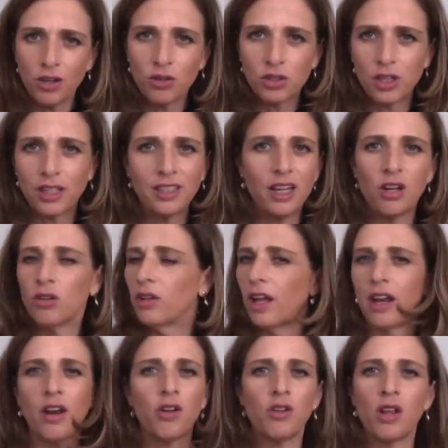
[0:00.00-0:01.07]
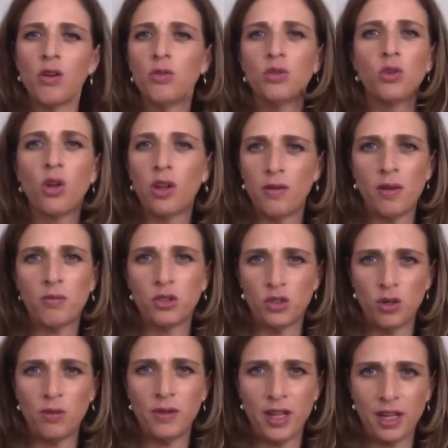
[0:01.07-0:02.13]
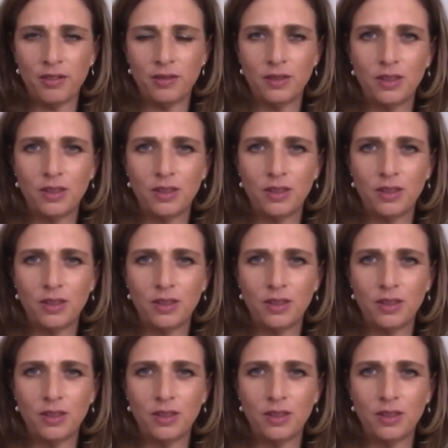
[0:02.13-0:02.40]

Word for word: cosas que los guerreros de luz no debemos olvidar.